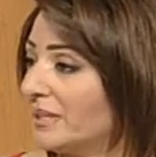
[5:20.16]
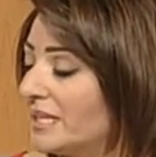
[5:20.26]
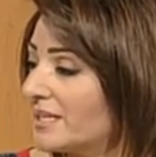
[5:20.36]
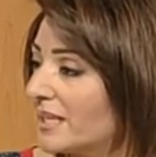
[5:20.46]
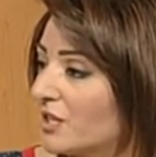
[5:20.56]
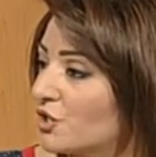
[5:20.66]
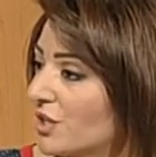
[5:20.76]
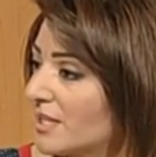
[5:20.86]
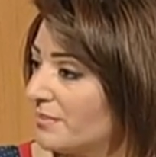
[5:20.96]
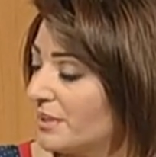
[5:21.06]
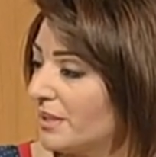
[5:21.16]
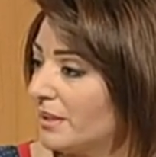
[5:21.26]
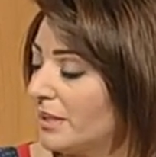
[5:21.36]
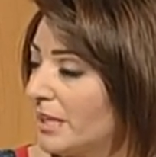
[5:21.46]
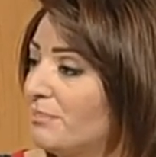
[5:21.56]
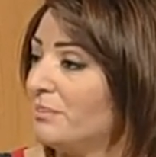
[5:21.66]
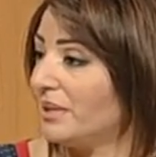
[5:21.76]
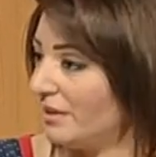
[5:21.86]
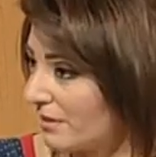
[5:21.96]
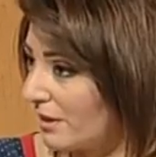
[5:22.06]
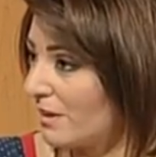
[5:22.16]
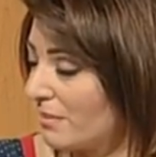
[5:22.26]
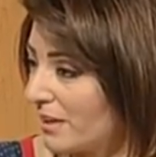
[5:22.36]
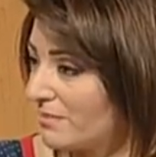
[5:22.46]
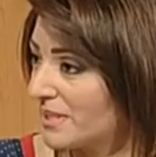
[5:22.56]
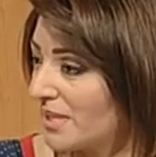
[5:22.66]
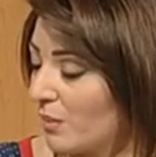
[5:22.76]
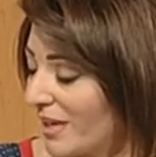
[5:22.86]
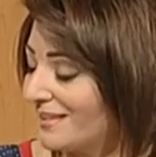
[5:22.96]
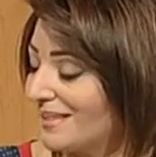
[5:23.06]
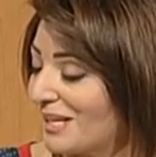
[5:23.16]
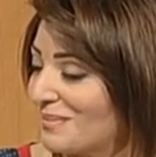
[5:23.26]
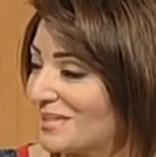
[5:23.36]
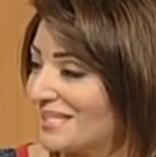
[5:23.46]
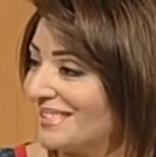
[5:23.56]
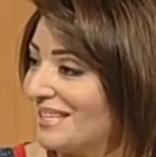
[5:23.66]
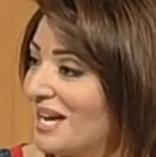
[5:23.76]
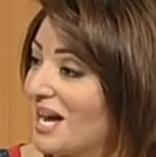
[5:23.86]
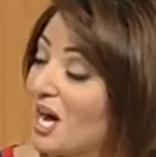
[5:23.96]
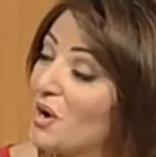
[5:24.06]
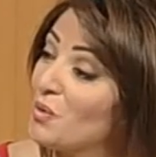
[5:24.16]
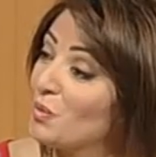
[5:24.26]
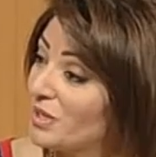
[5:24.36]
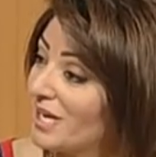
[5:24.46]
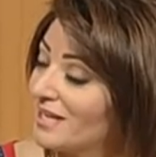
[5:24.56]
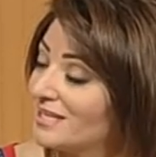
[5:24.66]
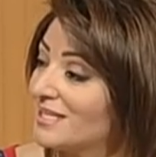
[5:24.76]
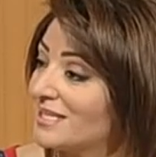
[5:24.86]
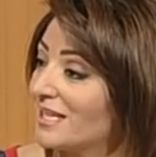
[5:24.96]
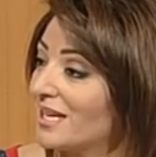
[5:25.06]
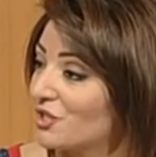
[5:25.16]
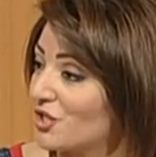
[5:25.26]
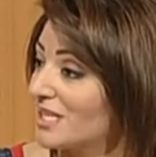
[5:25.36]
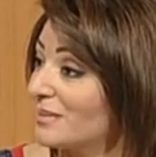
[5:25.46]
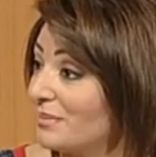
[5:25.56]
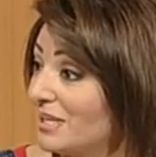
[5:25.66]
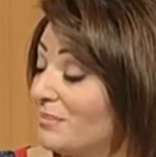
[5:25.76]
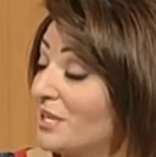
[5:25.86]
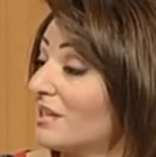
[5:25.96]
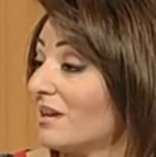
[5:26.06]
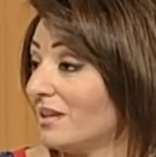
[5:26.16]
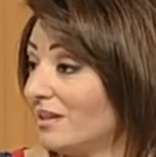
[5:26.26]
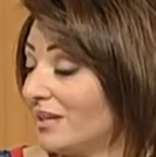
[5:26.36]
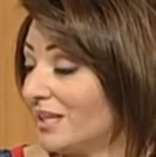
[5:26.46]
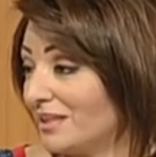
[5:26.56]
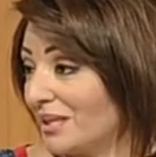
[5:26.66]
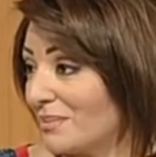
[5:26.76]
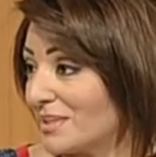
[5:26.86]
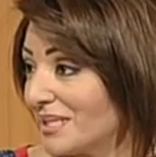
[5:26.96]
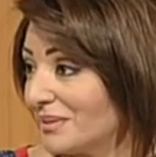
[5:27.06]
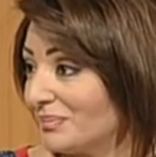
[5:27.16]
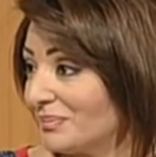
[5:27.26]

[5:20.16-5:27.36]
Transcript: يعني إذا كان شخص بيحب الرقم خمسة أو العدد خمسة نعم. أو العكس إذا كان شخص بيكره العدد خمسة